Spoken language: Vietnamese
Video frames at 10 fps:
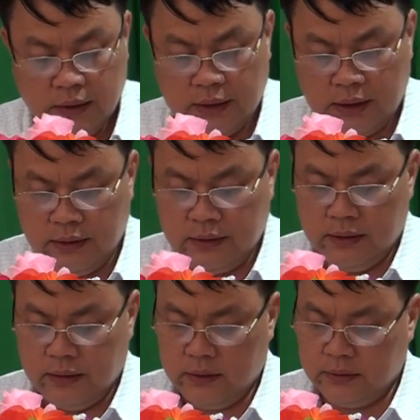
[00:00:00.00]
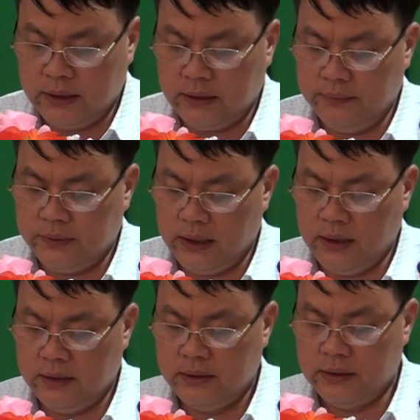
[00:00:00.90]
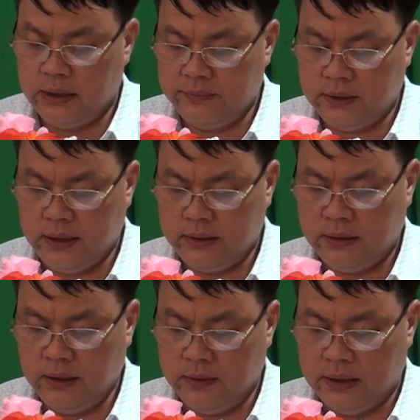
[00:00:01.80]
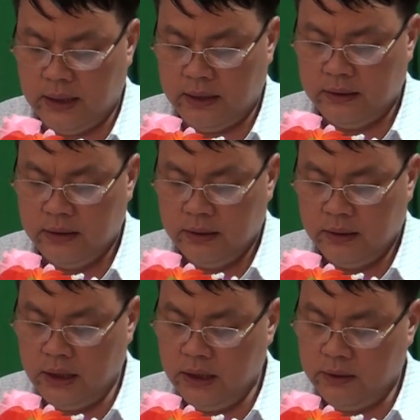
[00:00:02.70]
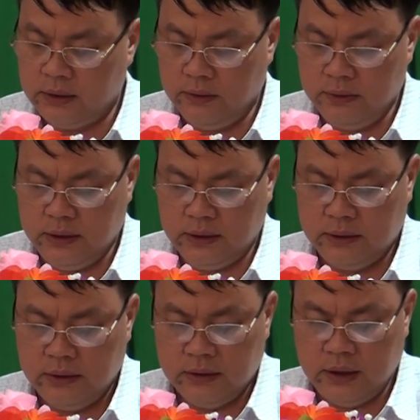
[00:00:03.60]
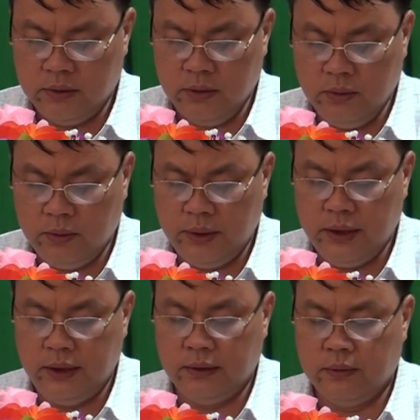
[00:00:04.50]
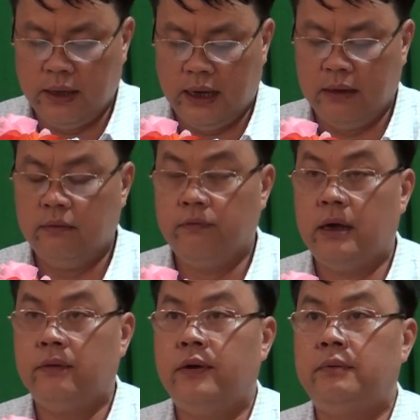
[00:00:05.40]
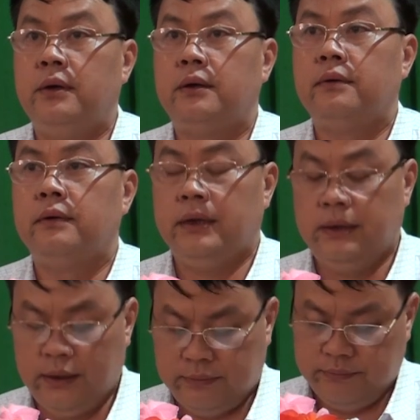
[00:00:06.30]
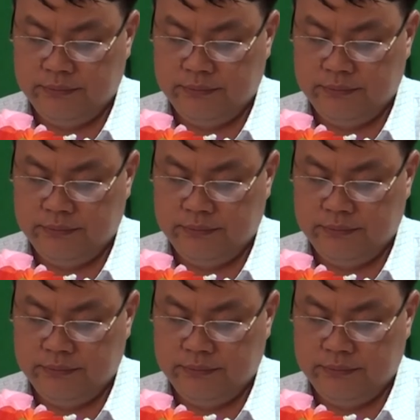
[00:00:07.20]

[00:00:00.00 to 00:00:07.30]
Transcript: Tăng cường công tác kiểm tra, giám sát kỷ luật đảng, kỷ luật công chức theo đúng quy định của Đảng và pháp luật của nhà nước.